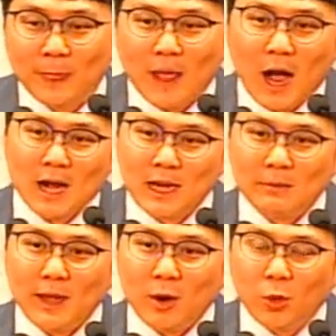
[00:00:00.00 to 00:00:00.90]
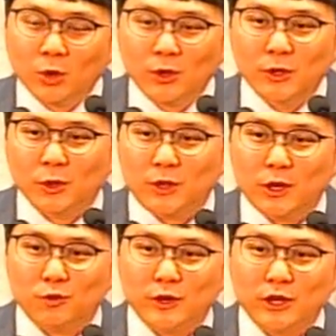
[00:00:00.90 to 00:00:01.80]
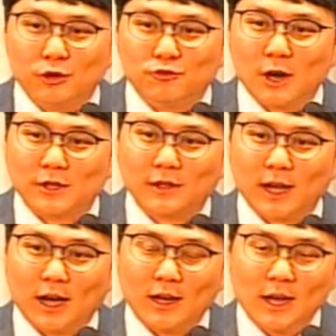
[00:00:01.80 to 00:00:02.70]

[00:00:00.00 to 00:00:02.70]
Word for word: 하나님의 오른손이 우리를 구하셨다.